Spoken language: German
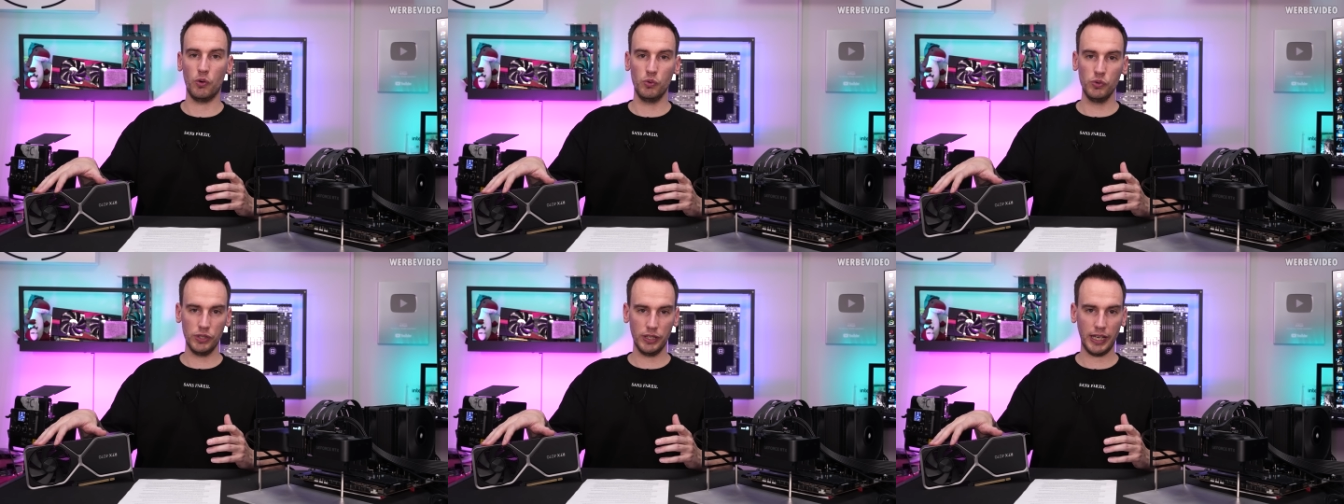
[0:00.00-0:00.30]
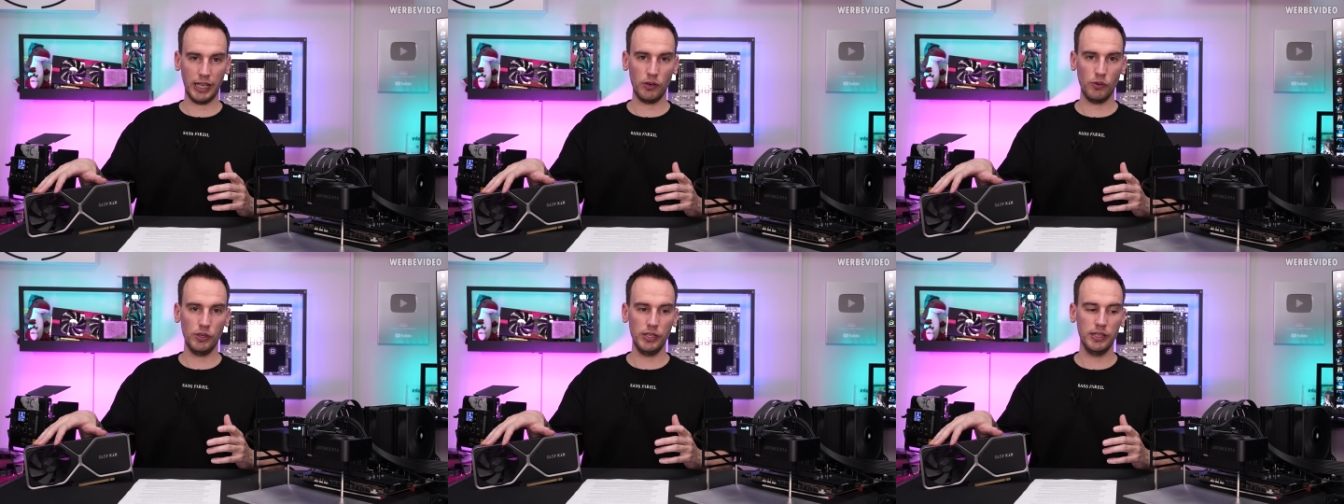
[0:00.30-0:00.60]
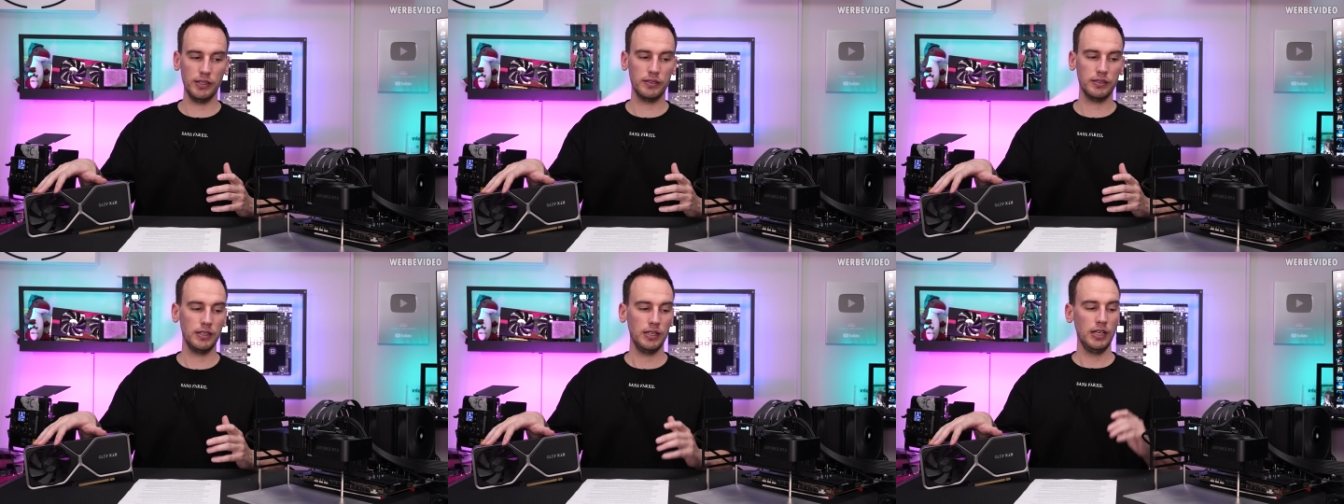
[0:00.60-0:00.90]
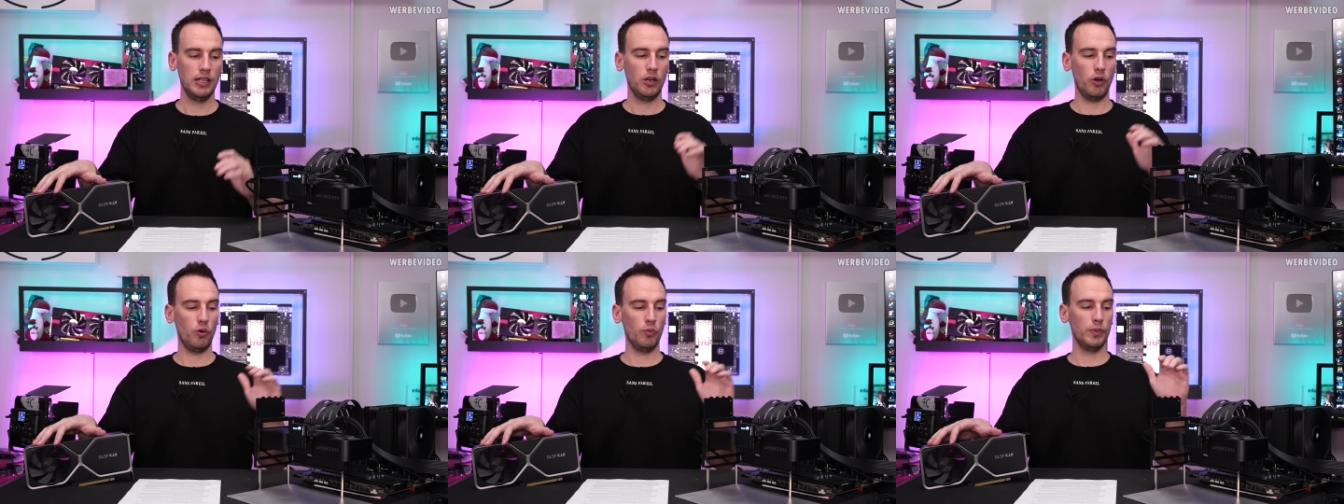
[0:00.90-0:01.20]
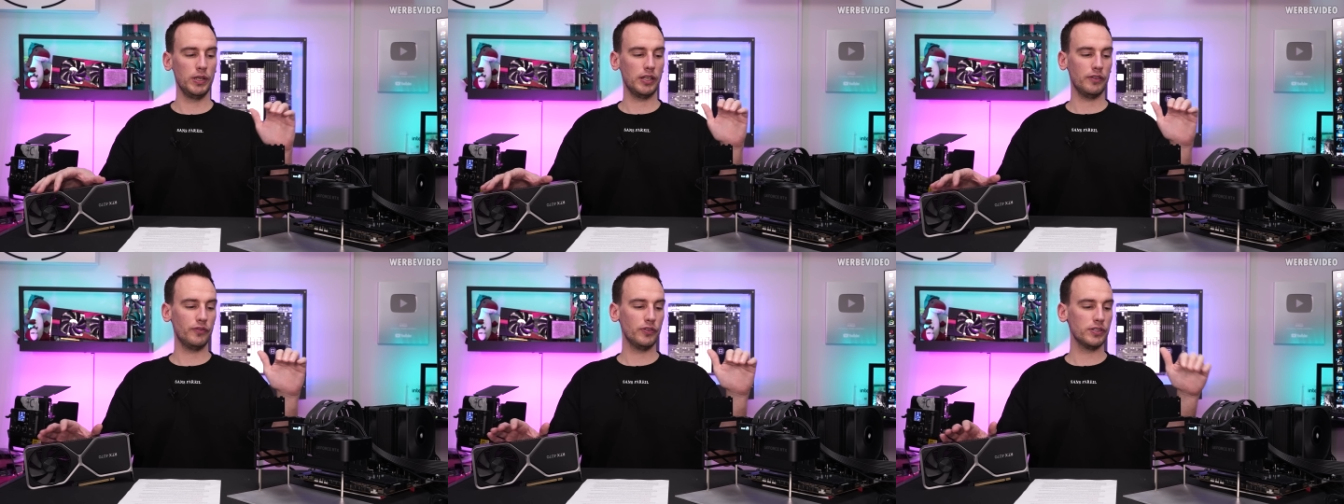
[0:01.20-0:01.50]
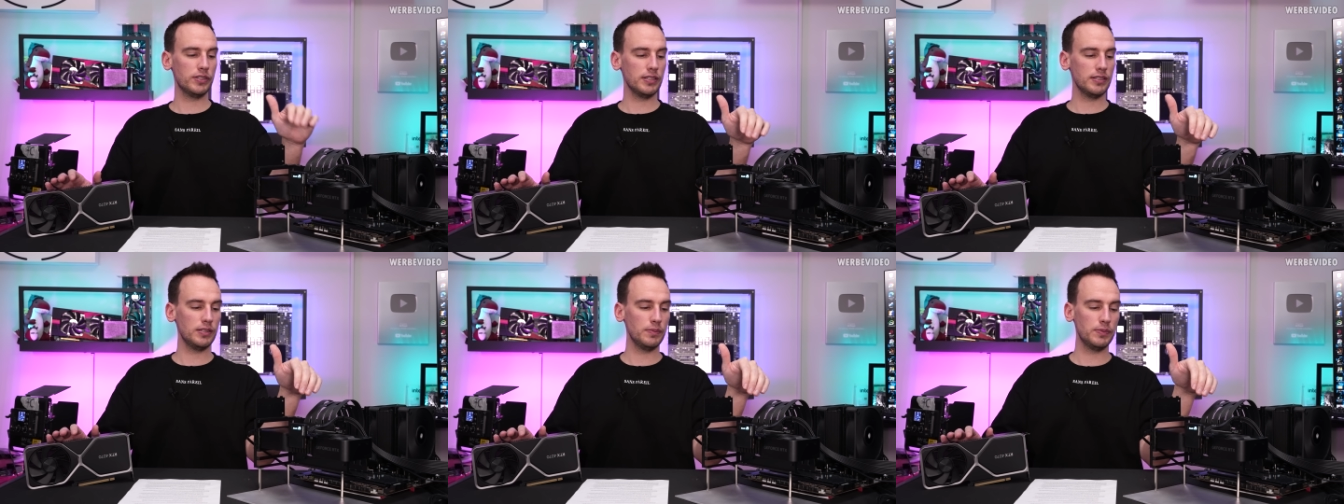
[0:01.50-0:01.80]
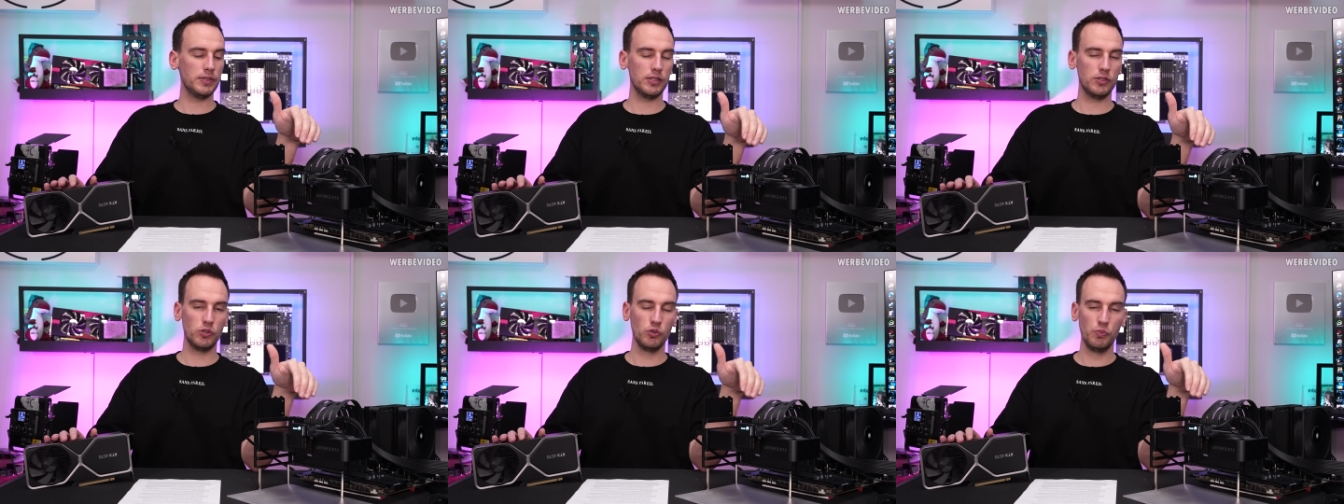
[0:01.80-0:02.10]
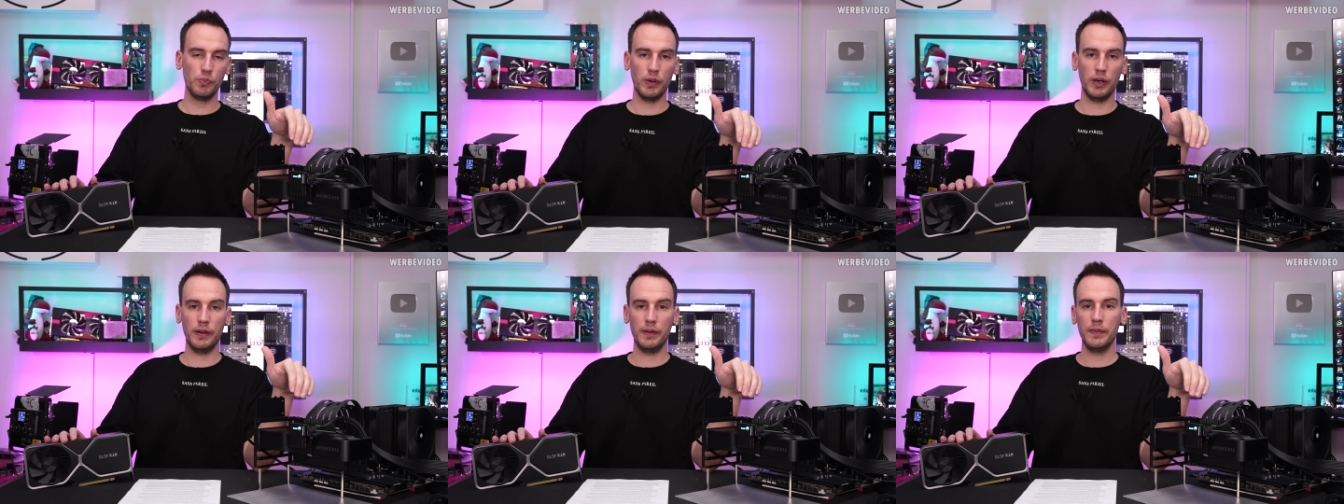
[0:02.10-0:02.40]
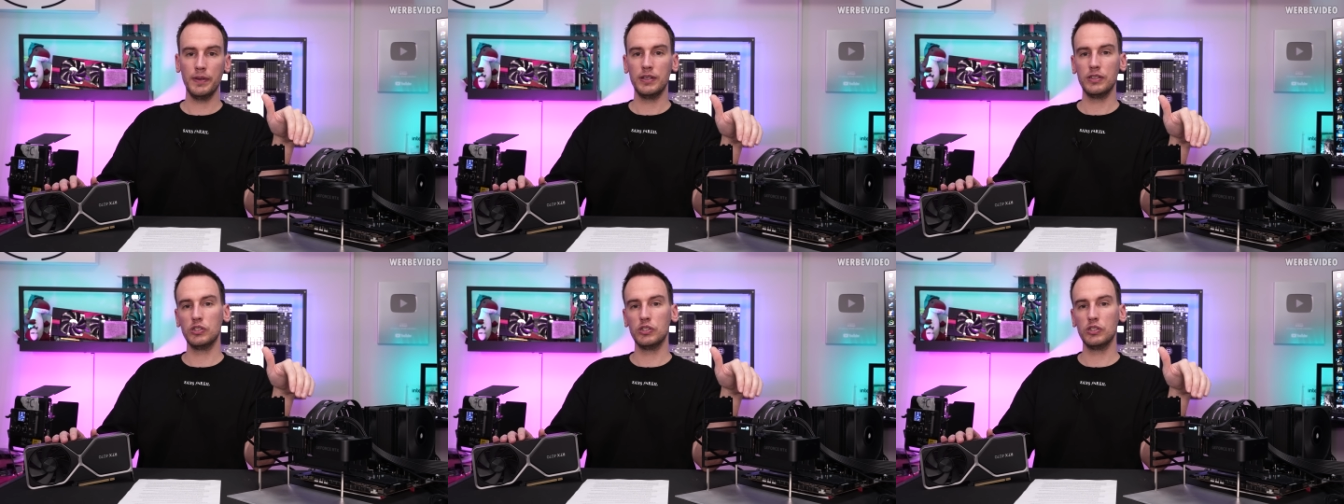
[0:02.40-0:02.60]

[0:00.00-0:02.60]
unten reguliert und mit der 4070 Super,